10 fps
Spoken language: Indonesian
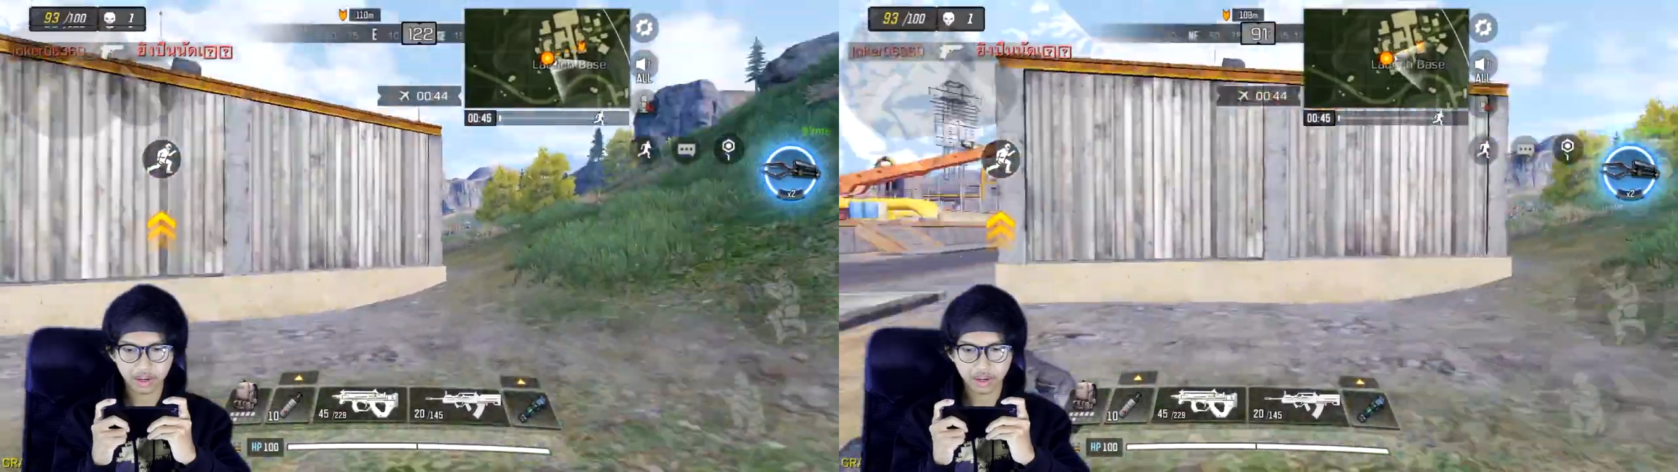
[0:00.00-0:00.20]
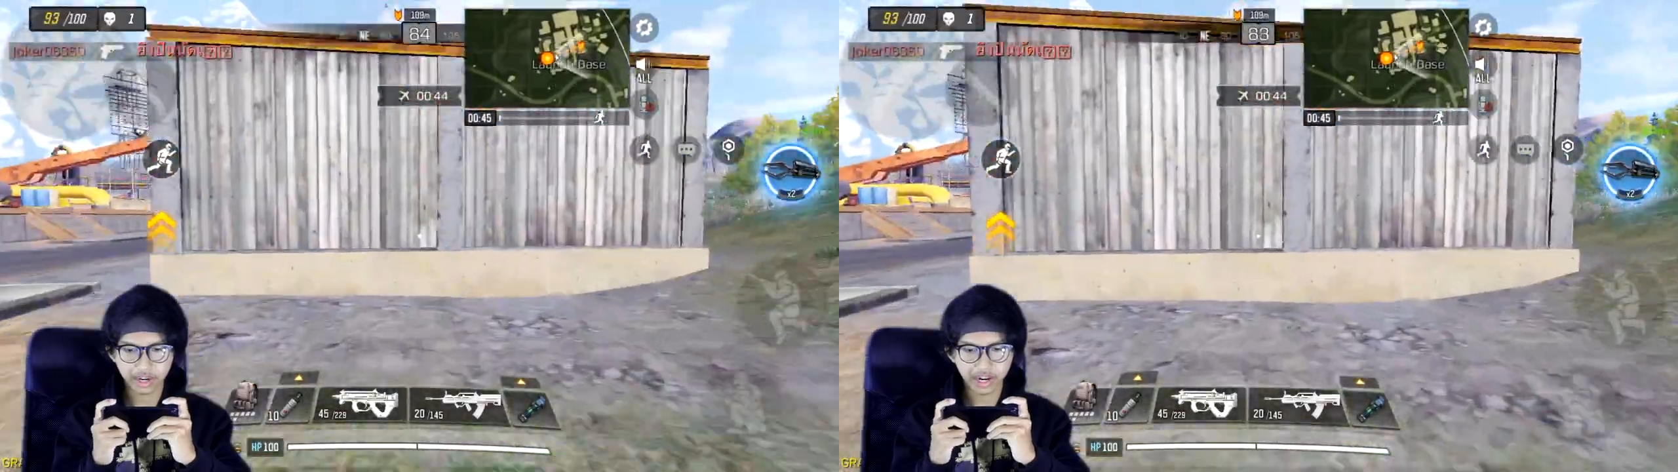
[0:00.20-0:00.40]

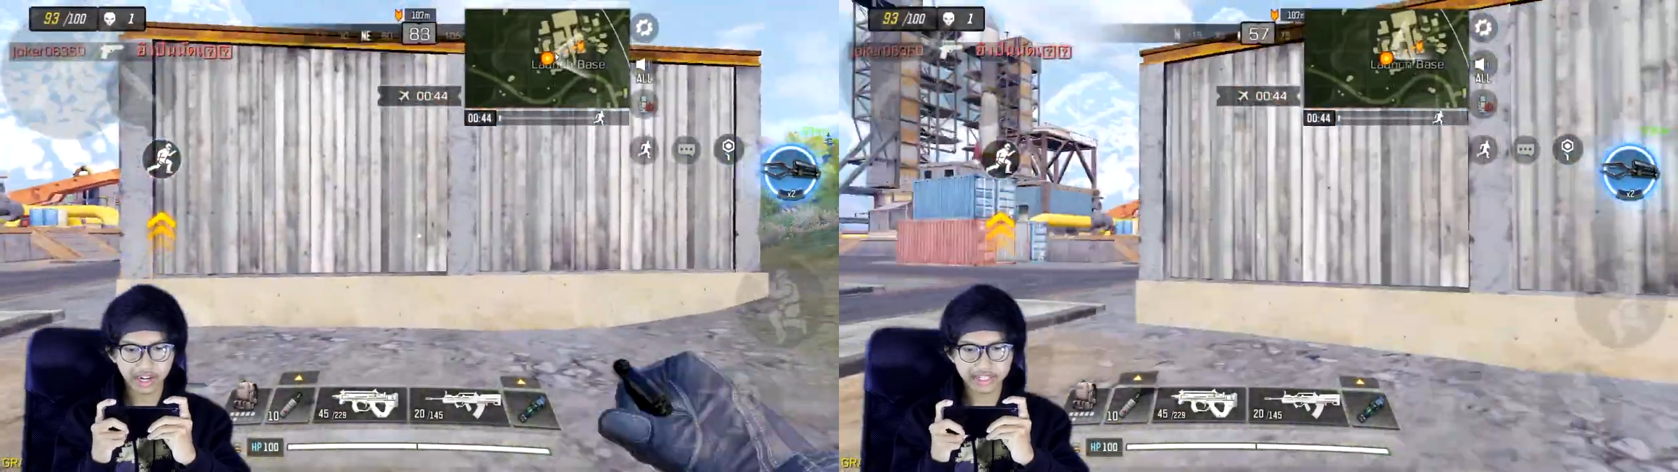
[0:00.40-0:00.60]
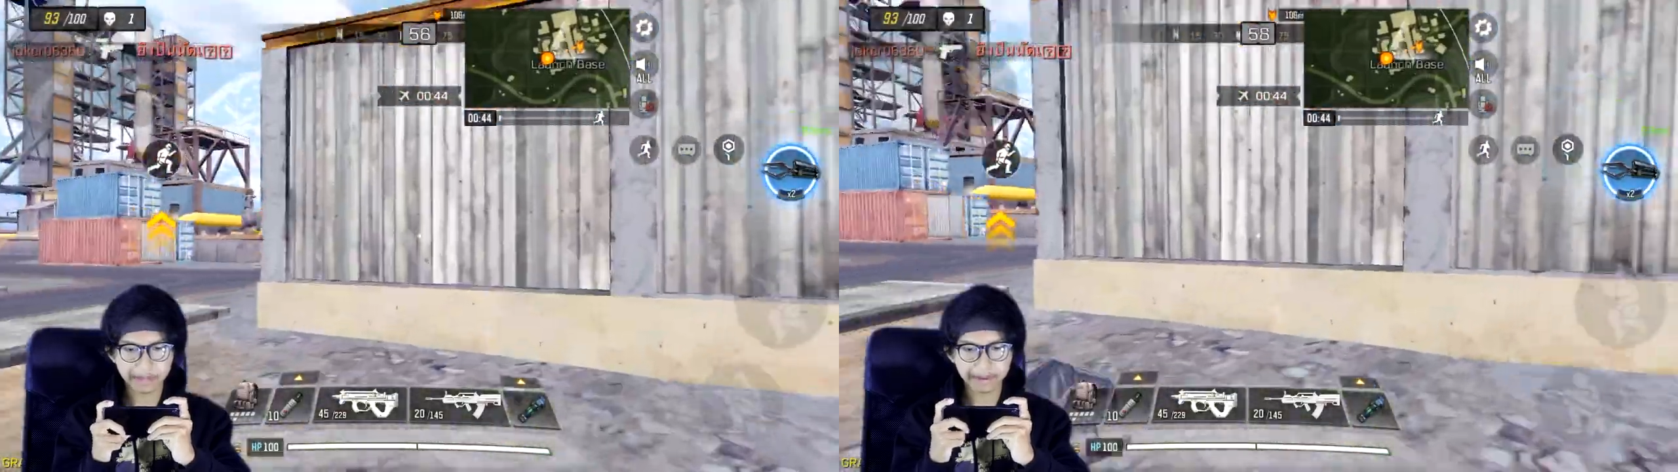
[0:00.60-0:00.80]
Eh ada
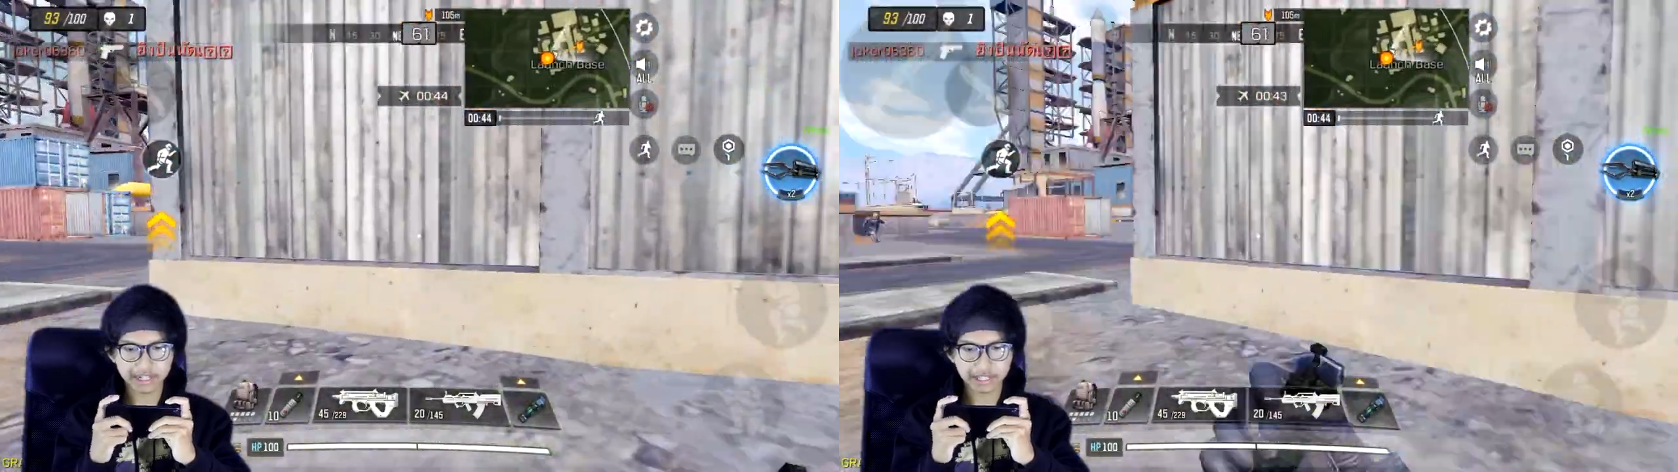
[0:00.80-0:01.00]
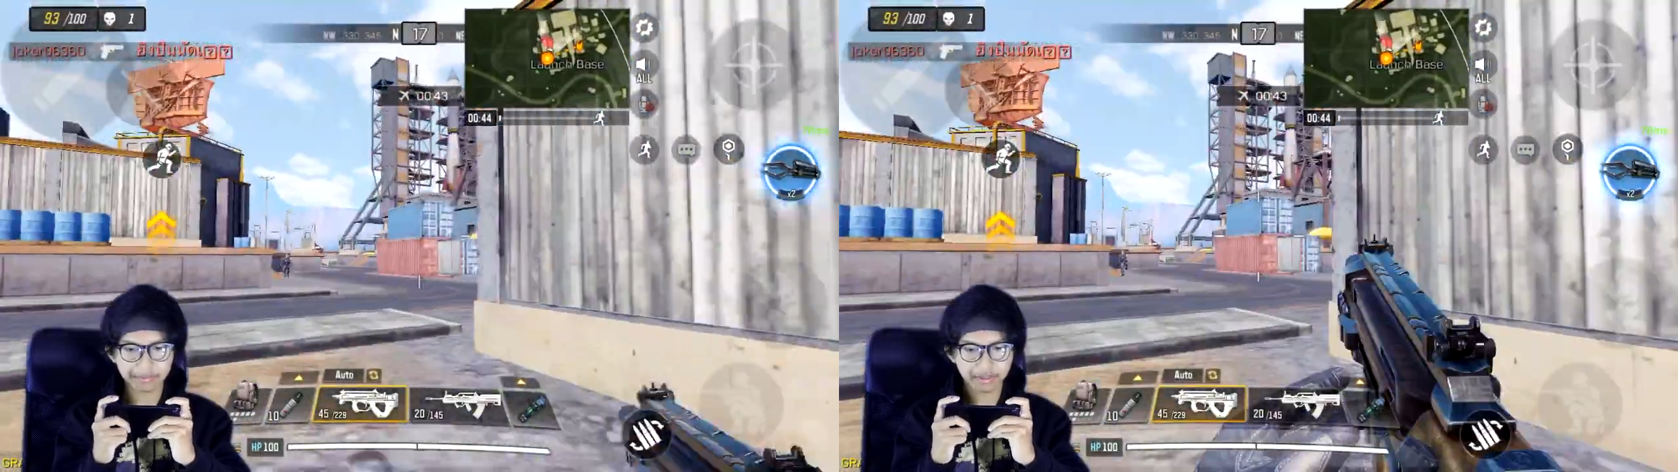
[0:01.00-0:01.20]
step, ada
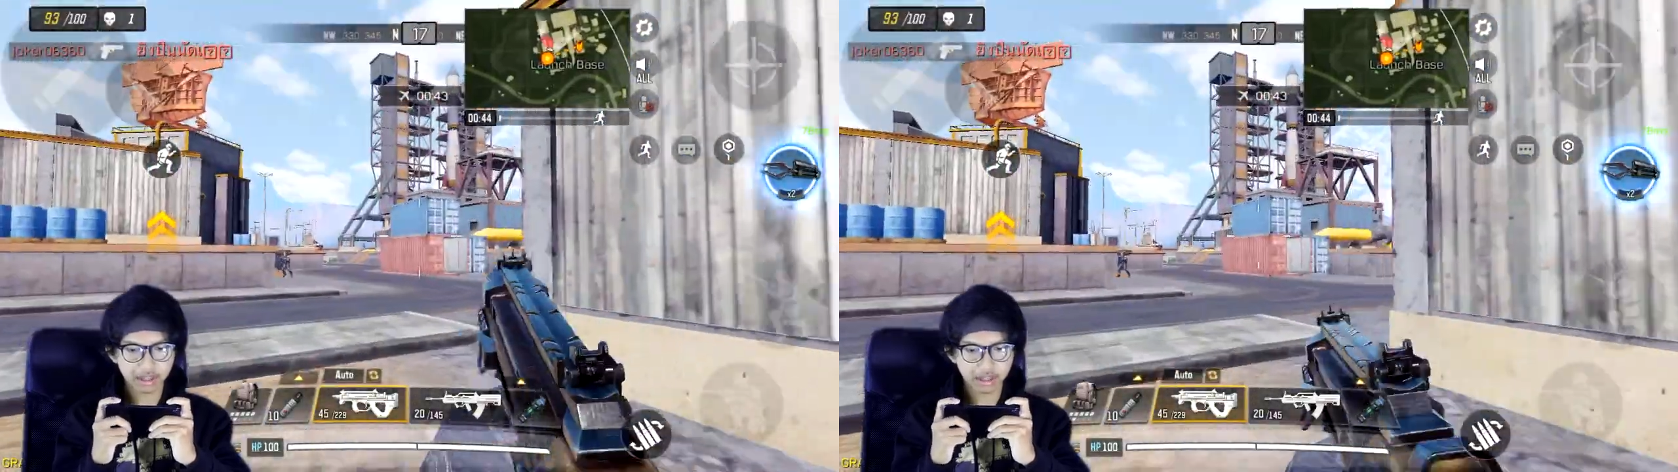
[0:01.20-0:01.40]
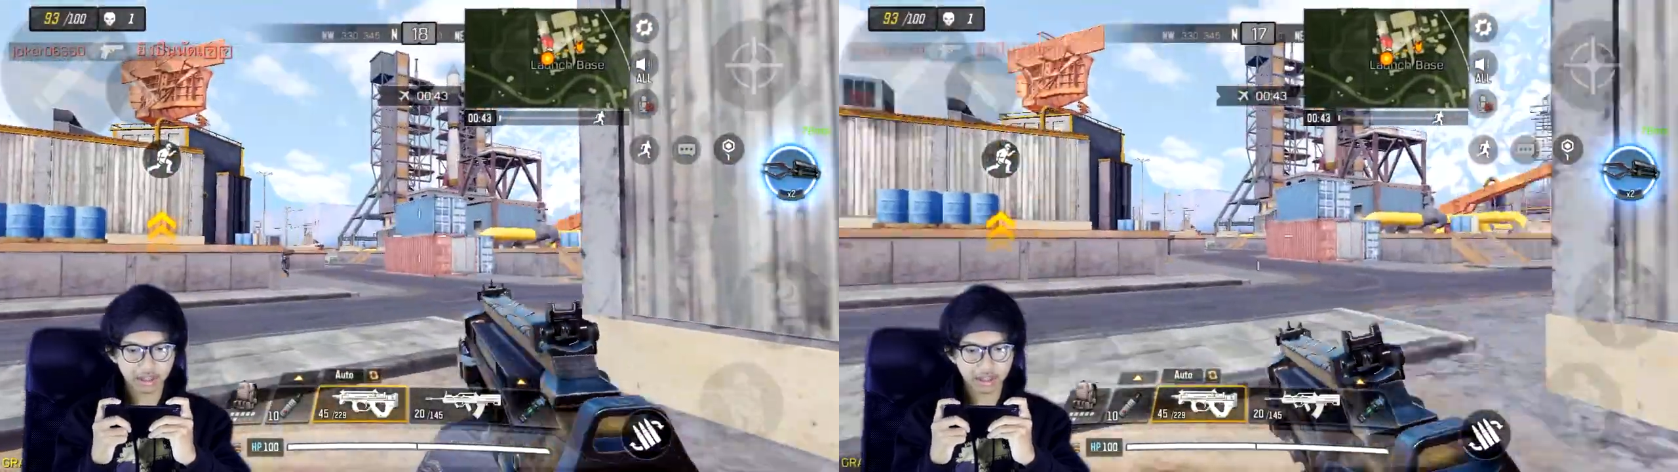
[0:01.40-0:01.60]
step.
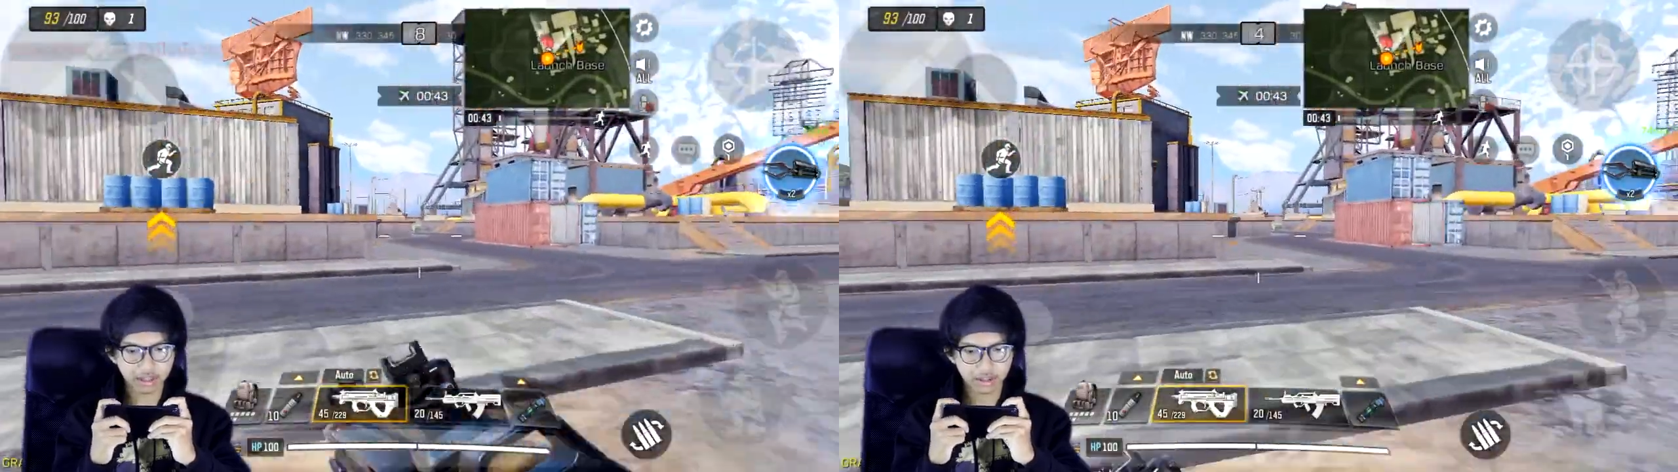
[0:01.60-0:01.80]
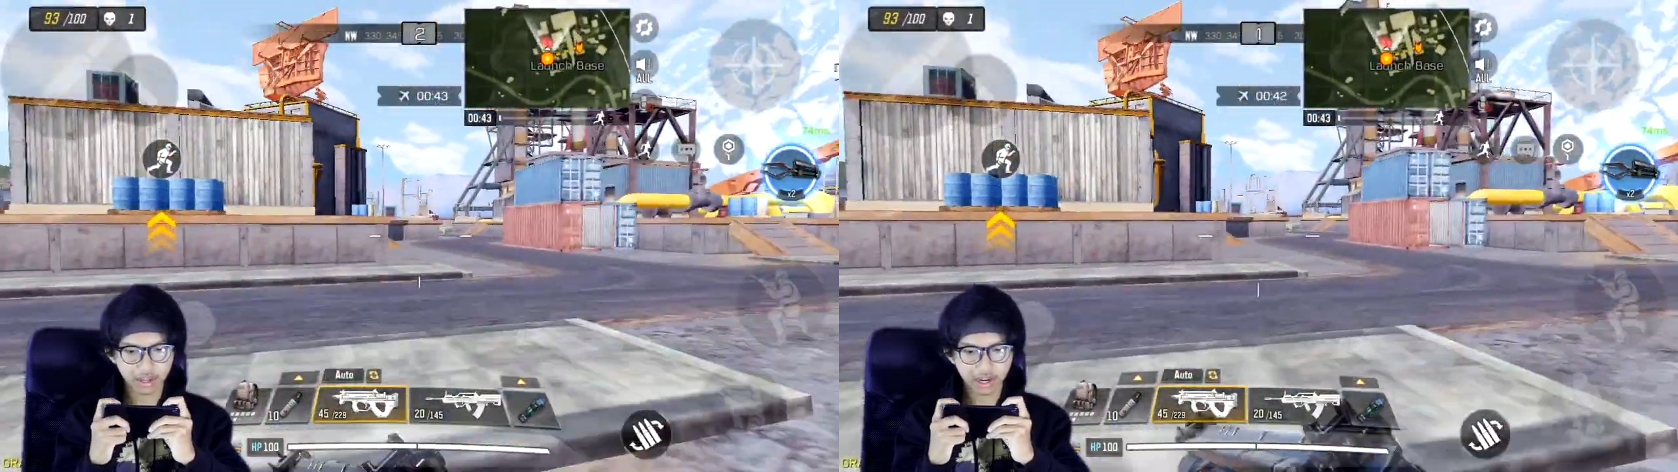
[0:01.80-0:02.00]

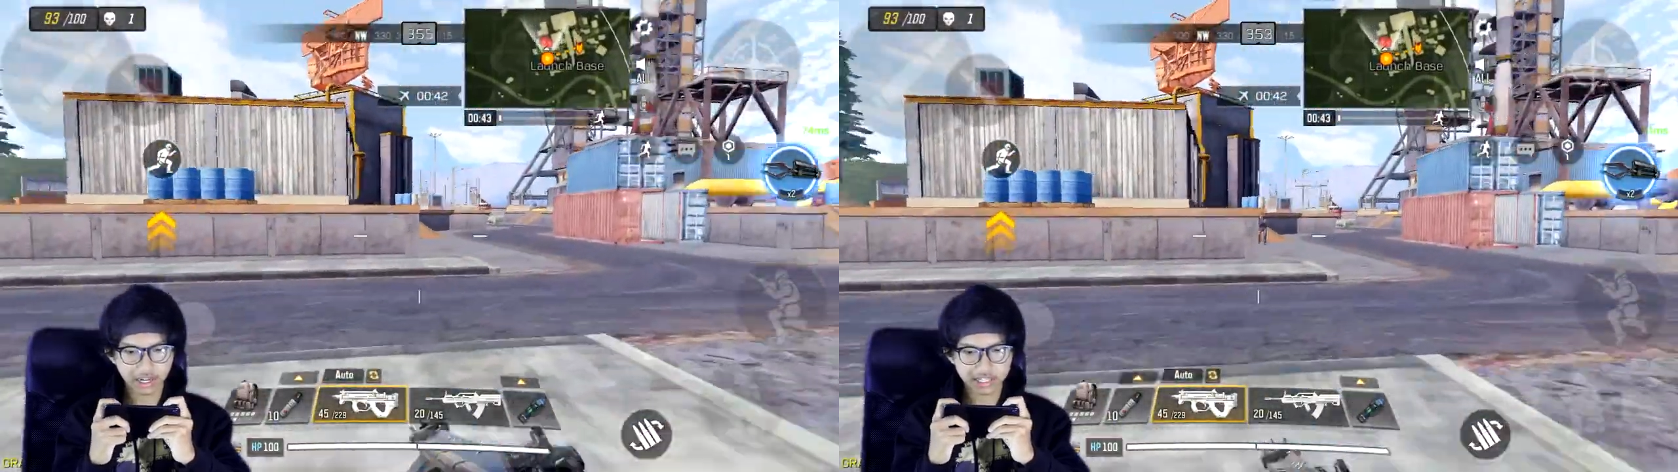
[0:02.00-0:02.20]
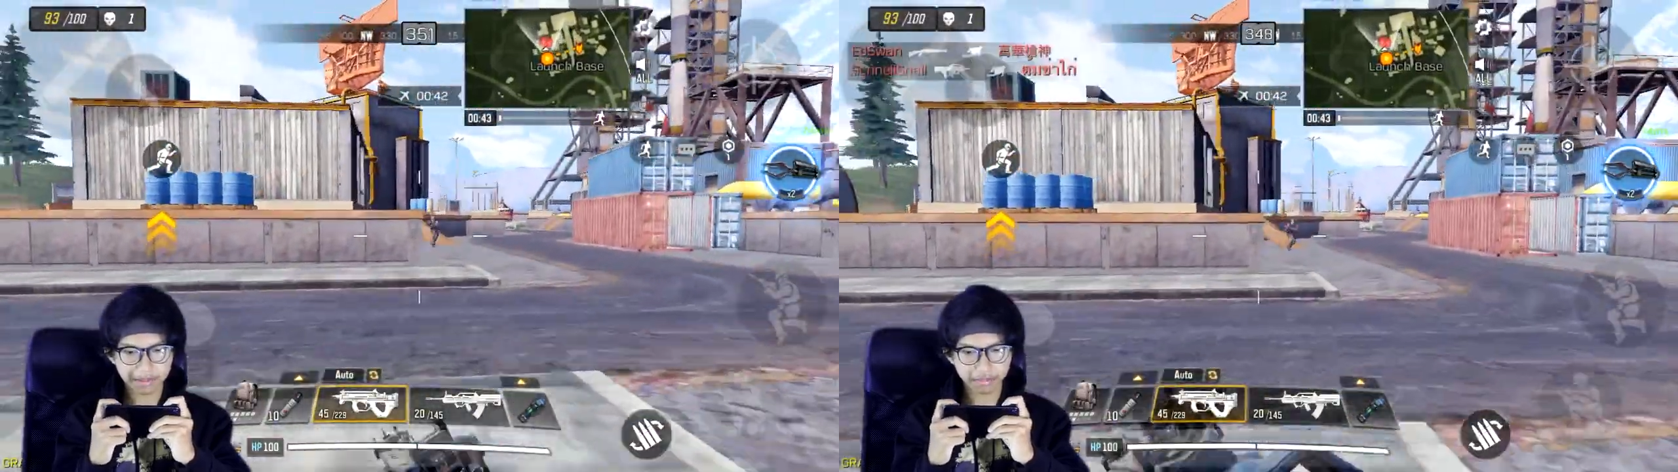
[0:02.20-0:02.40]
Ada
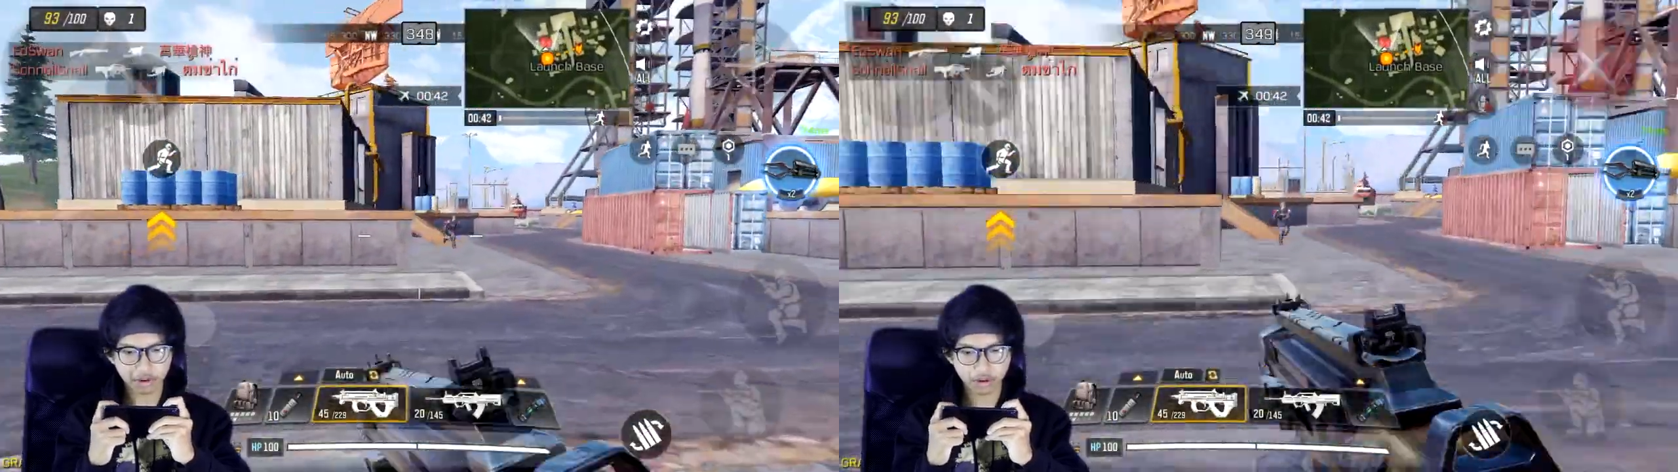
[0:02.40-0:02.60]
step bro.